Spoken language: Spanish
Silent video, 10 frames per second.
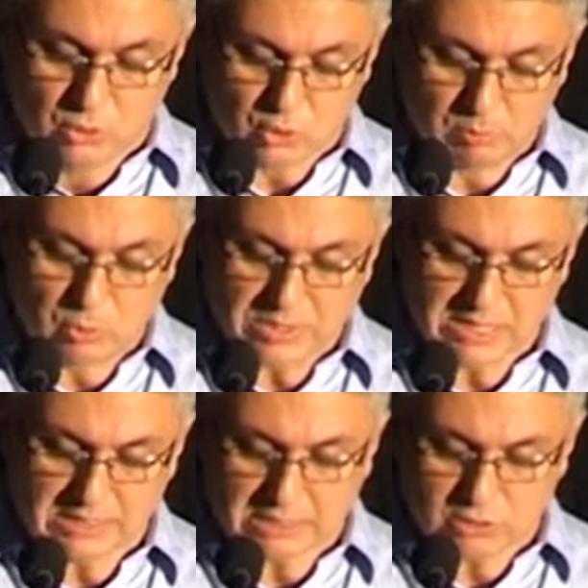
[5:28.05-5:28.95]
Como una
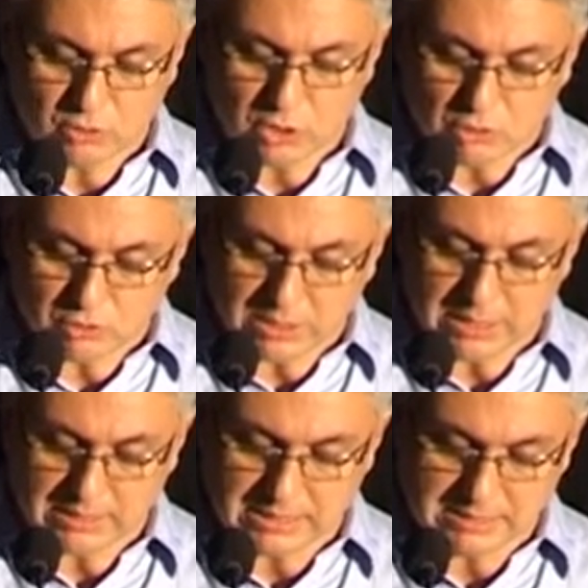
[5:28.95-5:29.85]
de las acciones
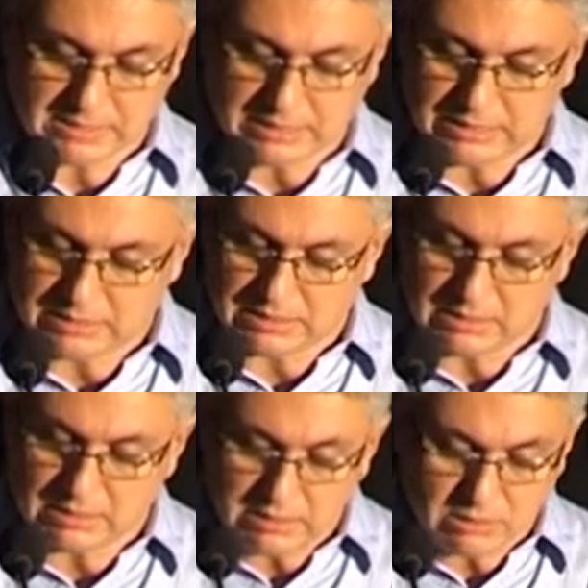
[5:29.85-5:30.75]
concretas en este
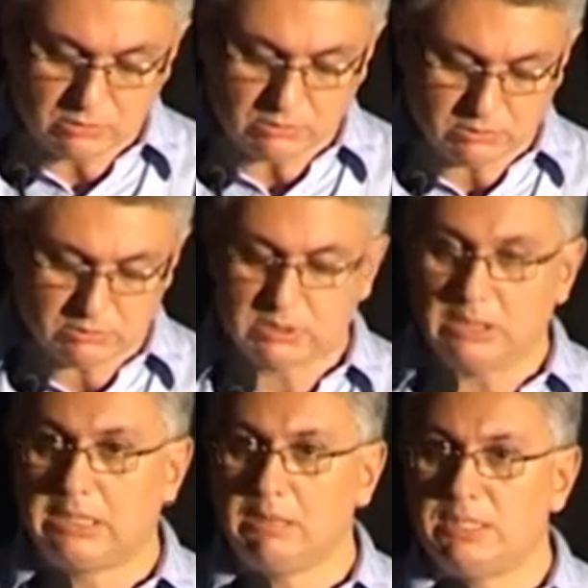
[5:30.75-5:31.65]
sentido,
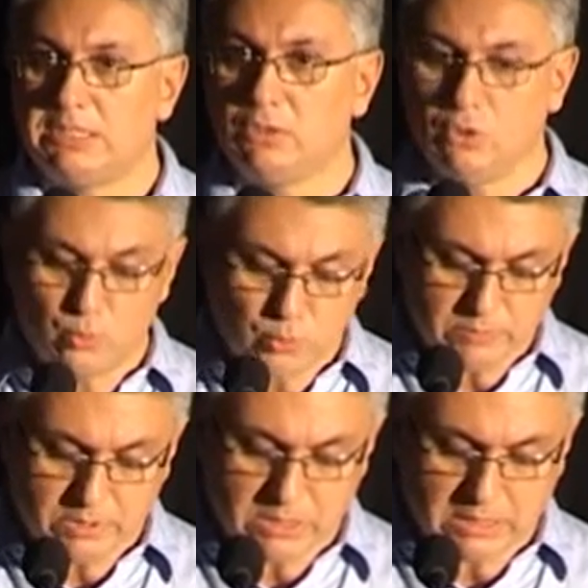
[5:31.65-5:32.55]
se establecieron
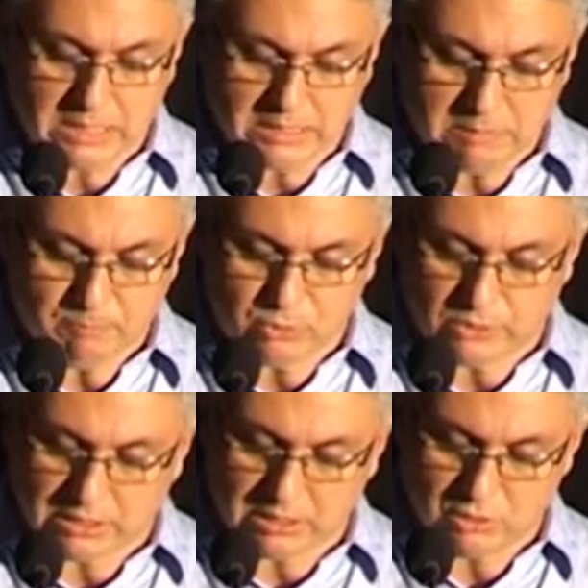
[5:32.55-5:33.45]
nueve equipos
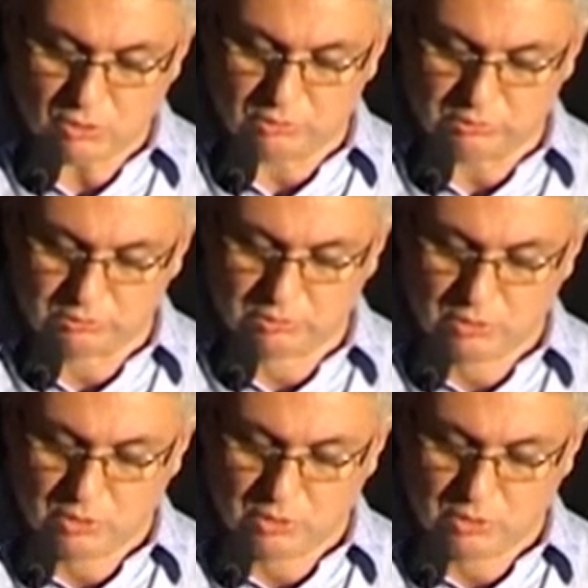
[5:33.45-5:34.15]
de gestión,